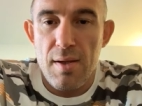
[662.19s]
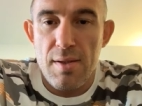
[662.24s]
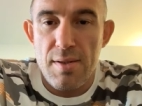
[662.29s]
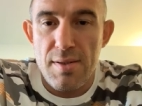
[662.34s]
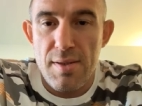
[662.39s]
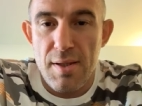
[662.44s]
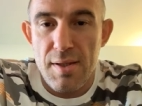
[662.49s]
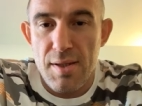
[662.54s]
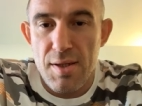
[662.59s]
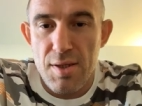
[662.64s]

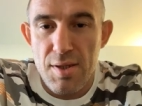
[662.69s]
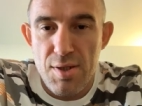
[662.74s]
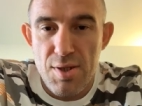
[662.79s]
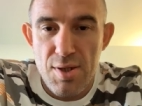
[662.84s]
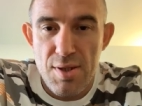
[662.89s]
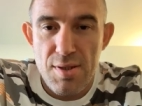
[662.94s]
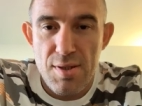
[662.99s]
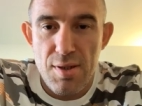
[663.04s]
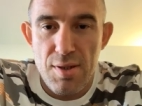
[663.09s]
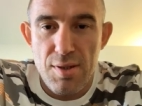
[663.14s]
Сладкое
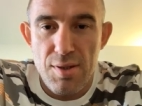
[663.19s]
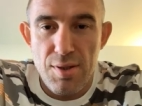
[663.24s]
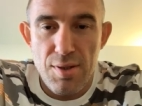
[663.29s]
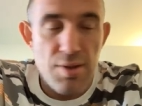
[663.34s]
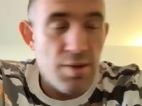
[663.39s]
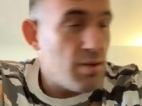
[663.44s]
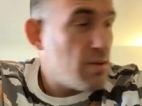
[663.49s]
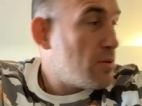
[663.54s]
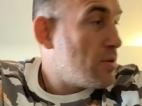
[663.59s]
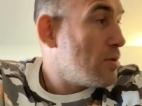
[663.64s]
часто
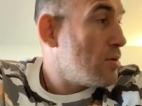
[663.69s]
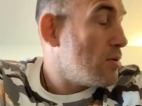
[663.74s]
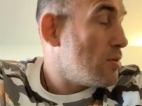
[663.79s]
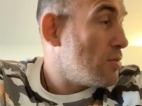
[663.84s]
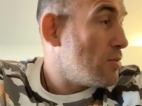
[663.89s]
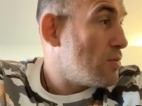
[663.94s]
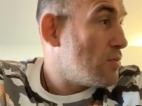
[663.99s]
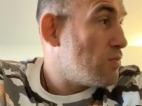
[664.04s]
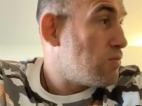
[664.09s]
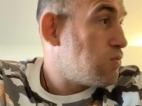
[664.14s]
едите
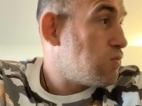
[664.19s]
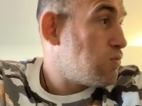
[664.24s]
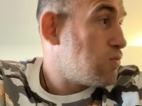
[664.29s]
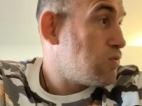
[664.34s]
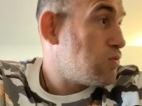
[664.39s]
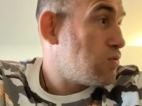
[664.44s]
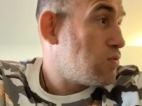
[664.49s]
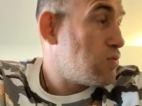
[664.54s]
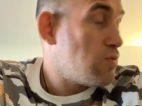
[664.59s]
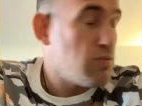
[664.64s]

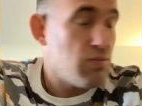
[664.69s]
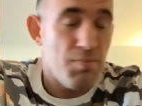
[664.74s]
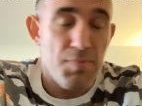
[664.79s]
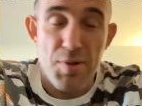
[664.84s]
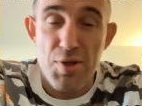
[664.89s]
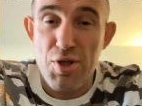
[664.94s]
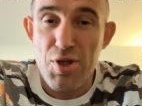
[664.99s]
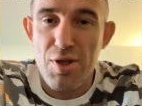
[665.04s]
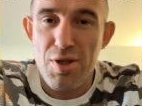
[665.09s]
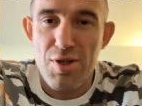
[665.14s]

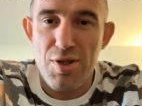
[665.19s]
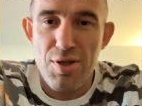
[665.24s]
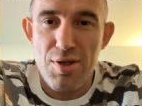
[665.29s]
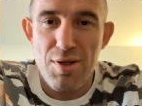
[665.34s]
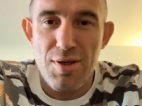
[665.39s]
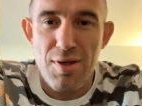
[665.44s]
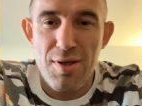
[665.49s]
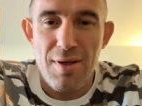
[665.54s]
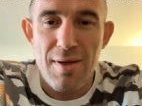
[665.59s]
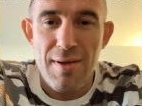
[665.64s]
почти каждый
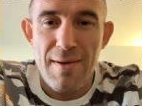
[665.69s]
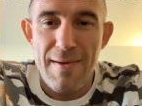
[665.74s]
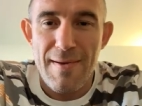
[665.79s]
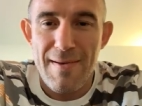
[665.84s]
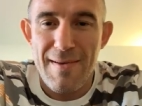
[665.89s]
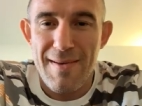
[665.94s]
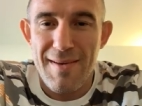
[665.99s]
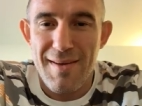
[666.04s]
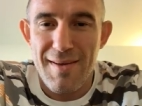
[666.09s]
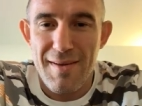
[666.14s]
день,
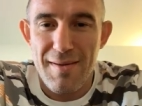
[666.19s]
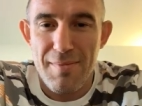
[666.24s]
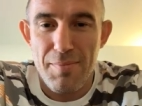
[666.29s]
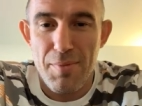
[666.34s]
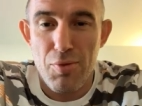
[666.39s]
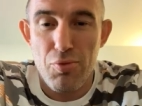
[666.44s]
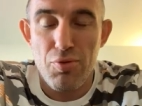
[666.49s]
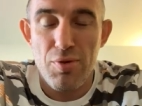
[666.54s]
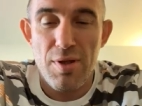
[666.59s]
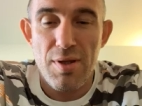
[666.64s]

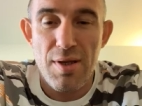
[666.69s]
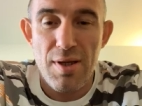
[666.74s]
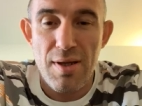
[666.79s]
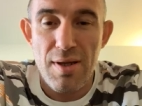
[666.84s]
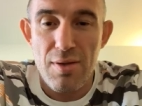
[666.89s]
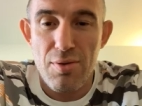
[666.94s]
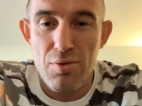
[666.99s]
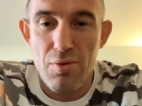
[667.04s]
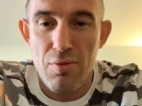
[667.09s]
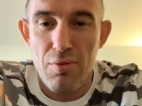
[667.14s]
покуда не
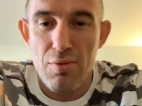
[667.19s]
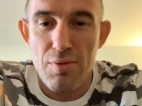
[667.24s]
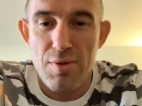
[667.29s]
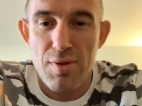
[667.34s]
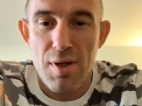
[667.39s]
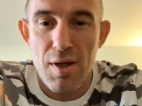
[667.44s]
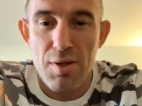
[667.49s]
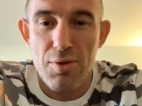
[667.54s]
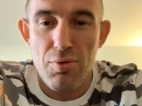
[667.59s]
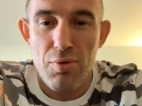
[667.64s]
готовлюсь.
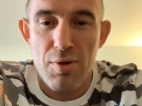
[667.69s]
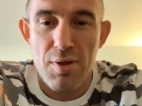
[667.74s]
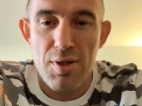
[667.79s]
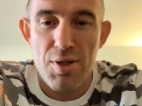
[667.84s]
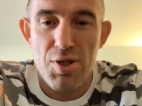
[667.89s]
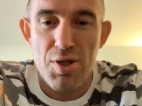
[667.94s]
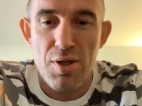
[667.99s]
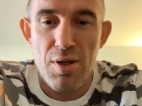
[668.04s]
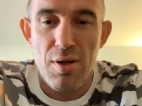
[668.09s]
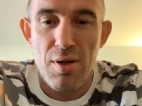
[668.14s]
Как только
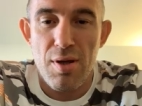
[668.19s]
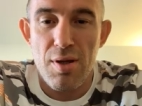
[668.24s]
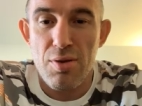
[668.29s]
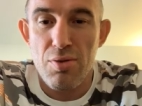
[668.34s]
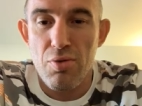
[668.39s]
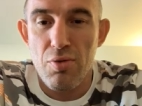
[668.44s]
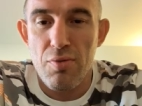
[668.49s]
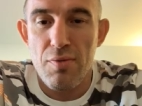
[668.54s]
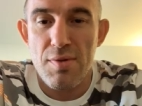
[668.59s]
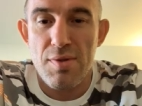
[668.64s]
начинаю
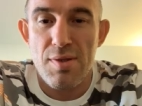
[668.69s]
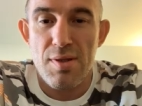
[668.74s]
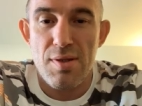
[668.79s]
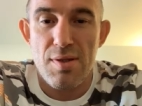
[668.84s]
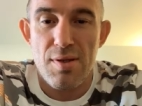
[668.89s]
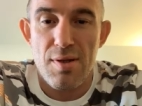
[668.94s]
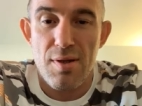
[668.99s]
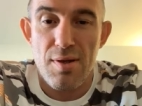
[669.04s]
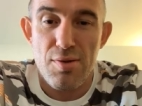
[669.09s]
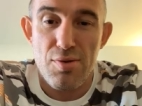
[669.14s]
готовиться,
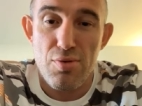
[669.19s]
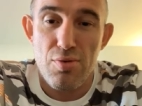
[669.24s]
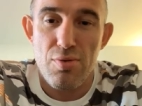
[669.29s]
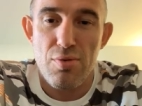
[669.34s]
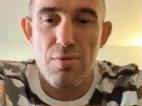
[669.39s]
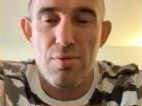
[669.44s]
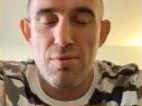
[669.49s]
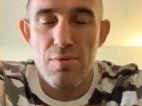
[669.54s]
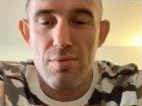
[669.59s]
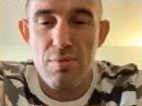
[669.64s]

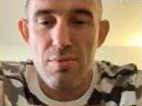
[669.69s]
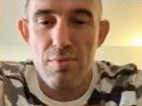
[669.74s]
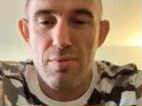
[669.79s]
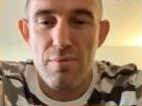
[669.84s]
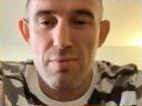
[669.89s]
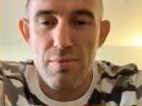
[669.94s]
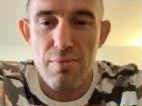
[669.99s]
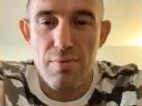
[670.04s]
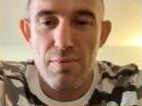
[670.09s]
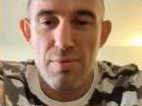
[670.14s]

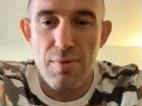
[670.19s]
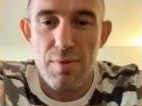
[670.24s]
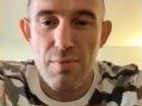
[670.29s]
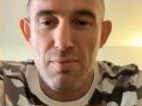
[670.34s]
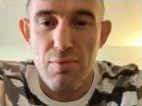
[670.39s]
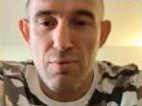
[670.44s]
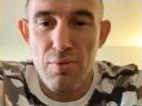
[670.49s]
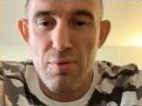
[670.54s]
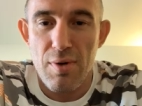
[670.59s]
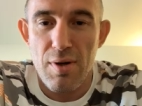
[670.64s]
сразу
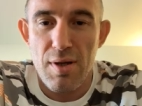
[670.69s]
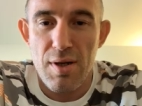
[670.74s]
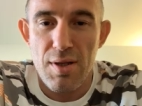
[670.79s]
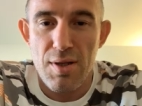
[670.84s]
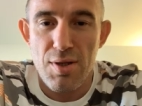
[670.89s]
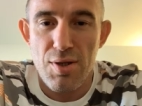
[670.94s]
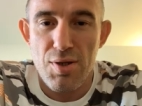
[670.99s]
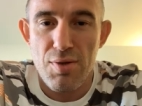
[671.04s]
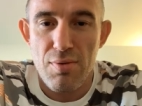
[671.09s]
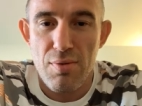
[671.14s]
его
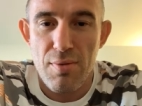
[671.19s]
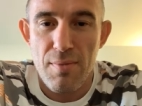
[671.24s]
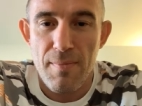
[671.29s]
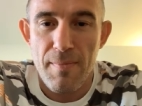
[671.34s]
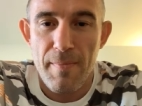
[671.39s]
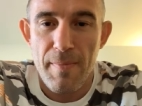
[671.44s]
ограничиваю.